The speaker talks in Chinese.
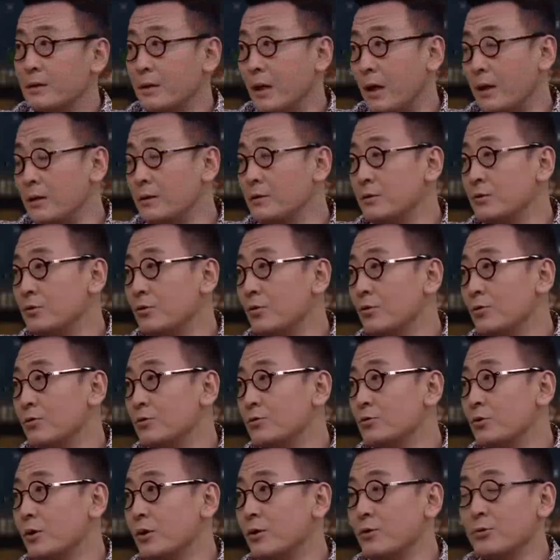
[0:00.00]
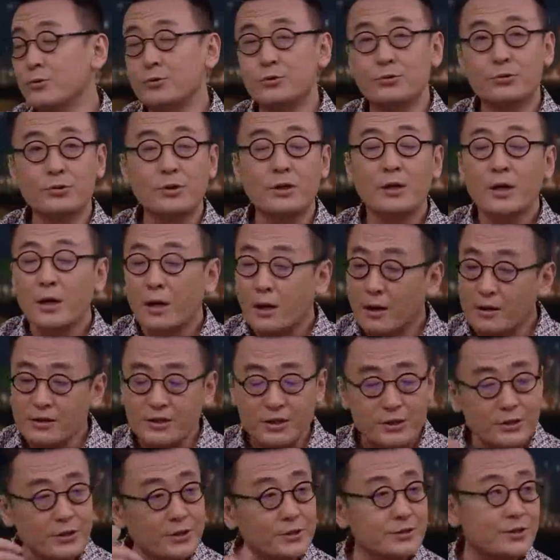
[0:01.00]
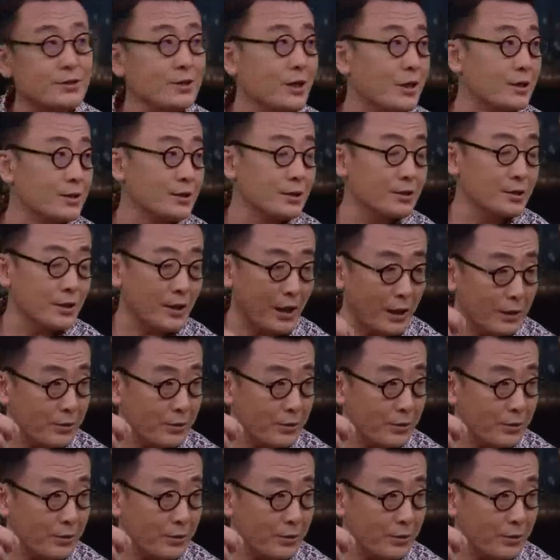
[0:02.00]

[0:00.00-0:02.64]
南宋最后就说，而且甚至还